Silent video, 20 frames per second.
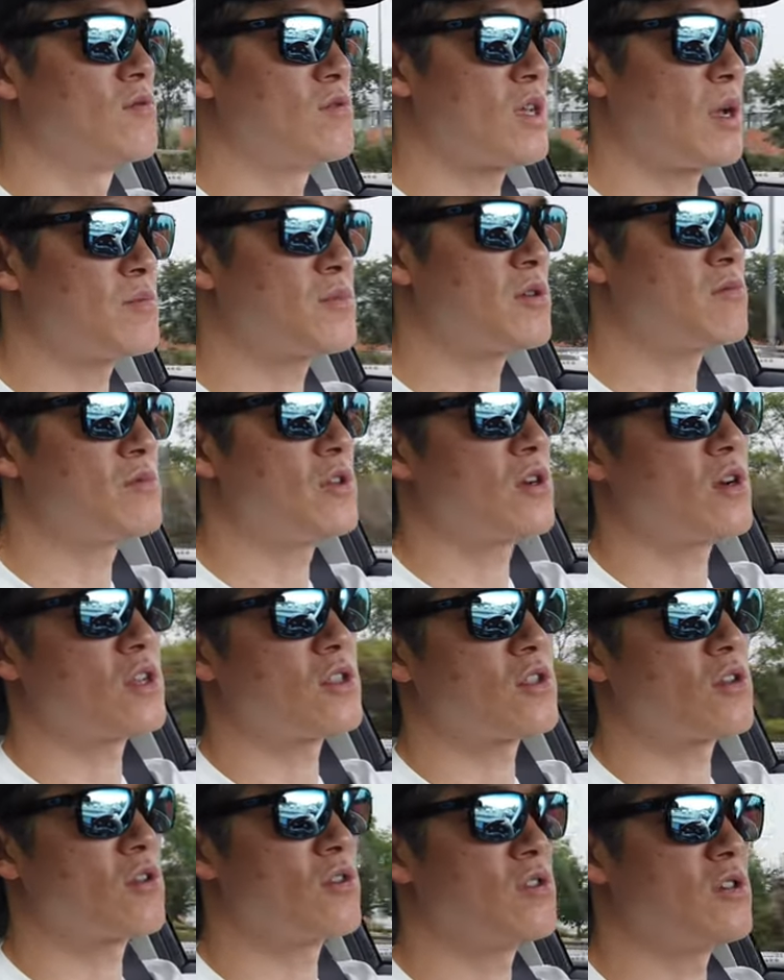삼 점 영
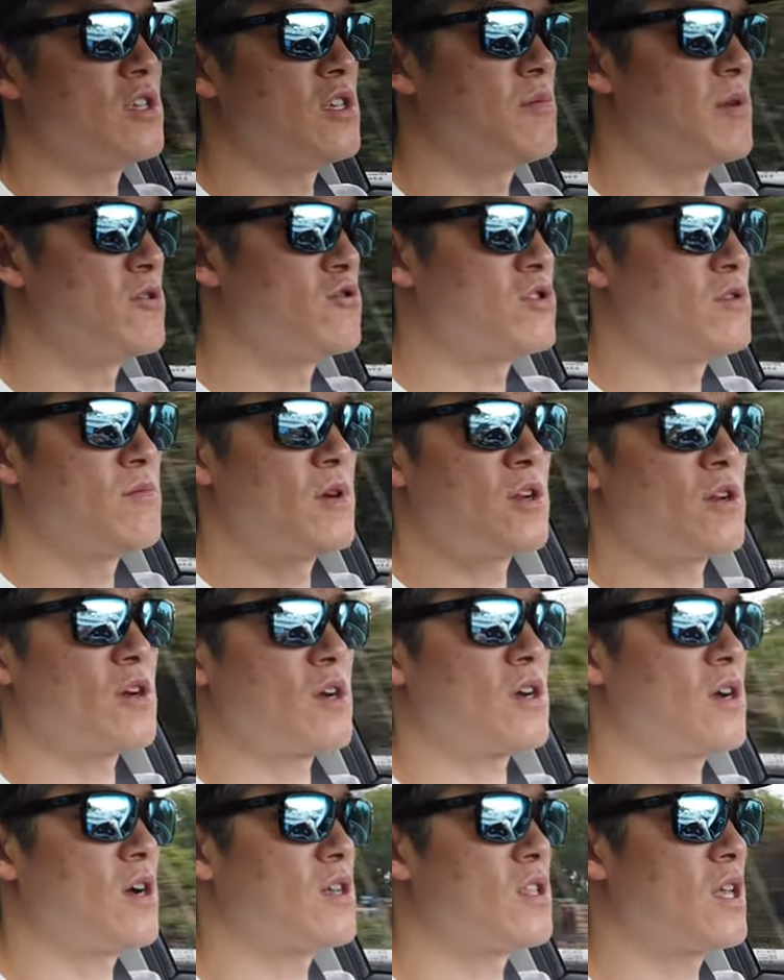같은 경우는 이백육십 마력
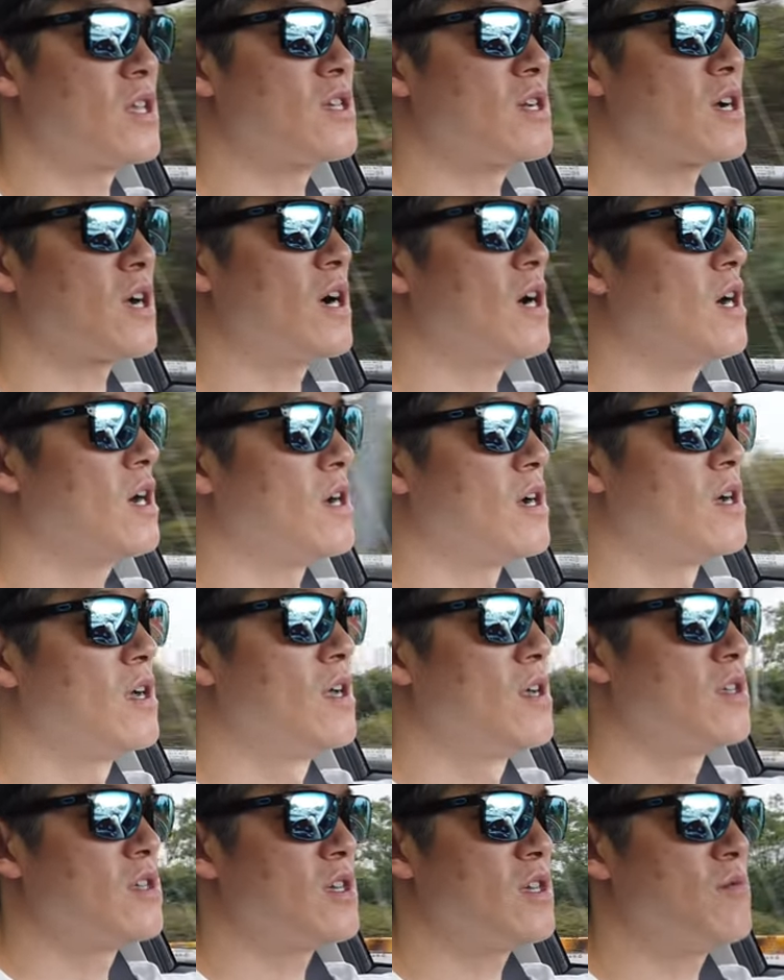가까이 되니까
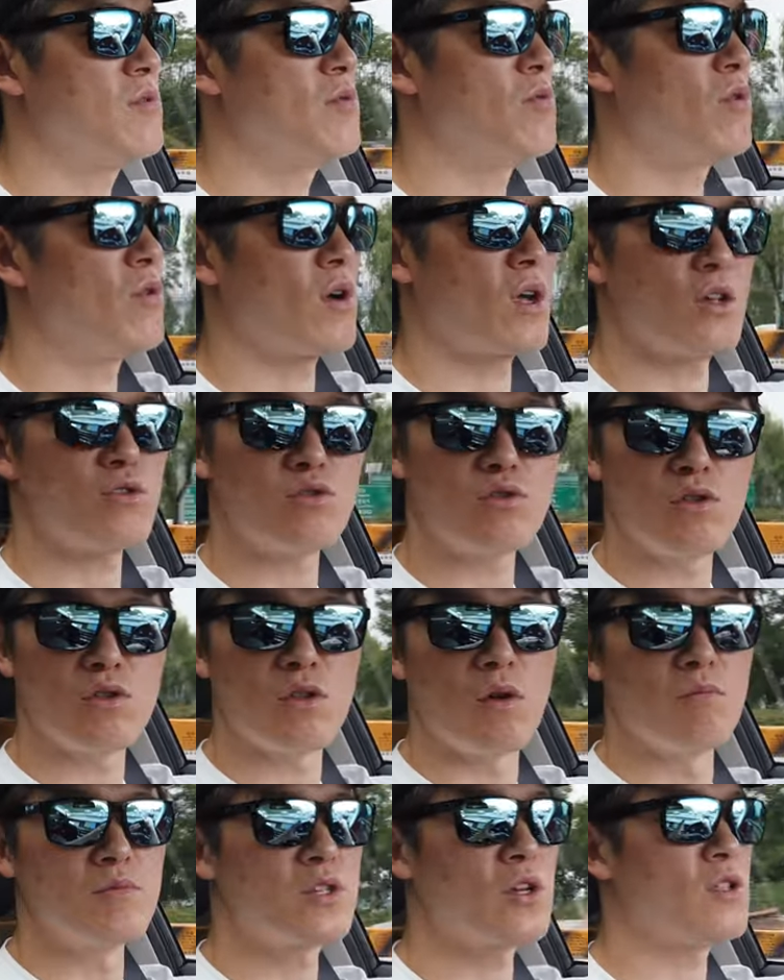힘이 뭐
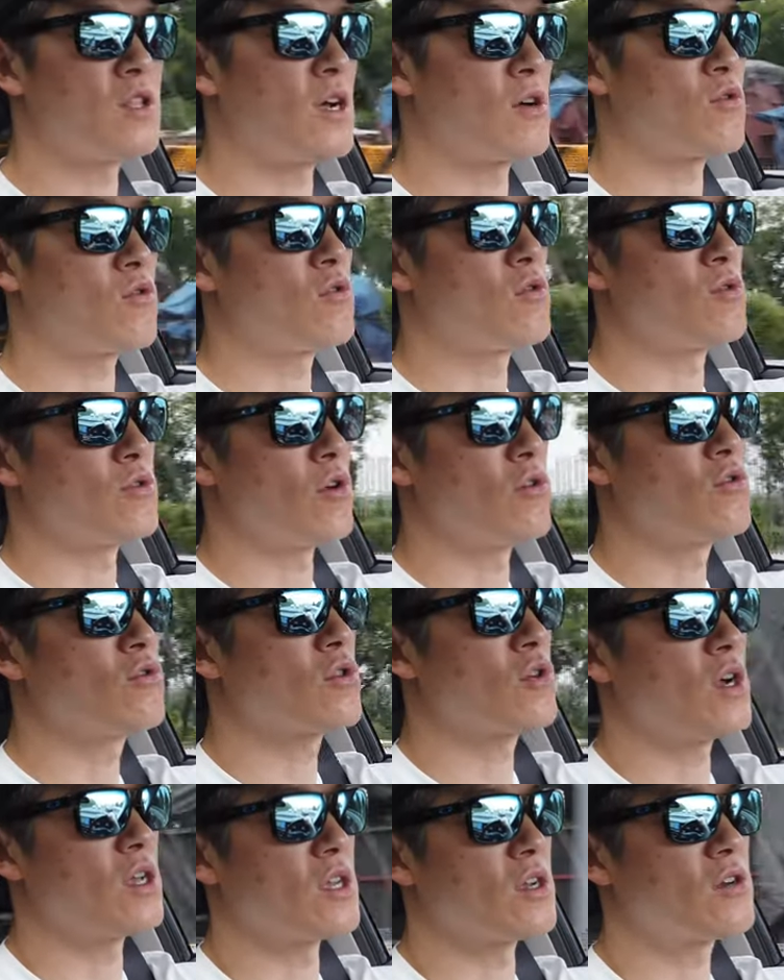계속적으로 넘쳐나고
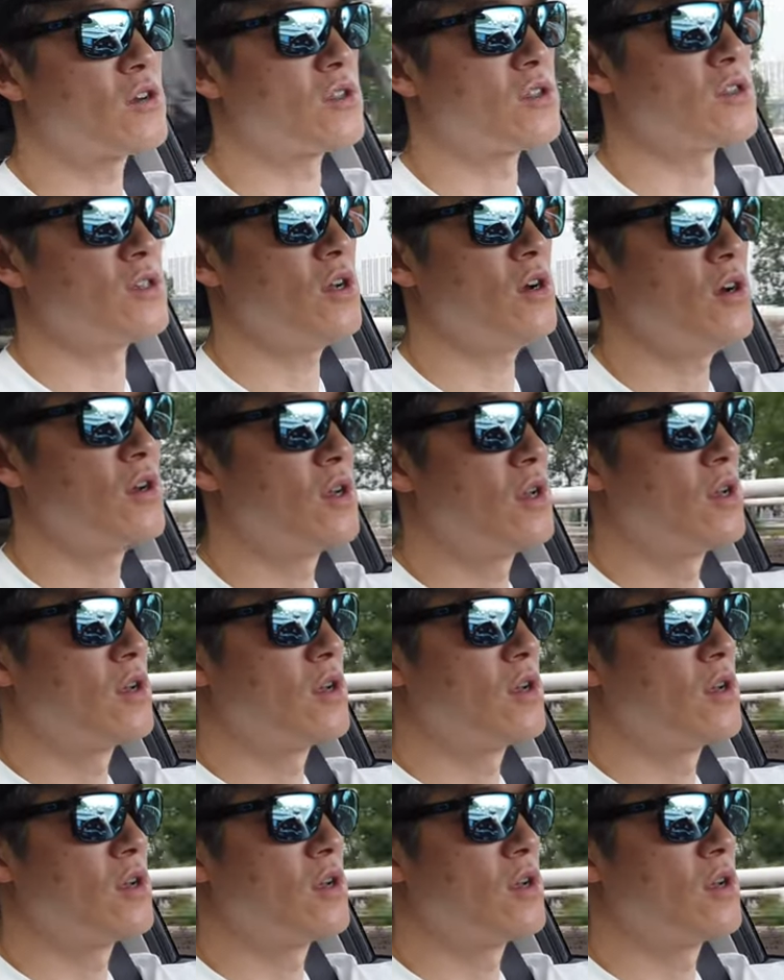여유가 있거든요.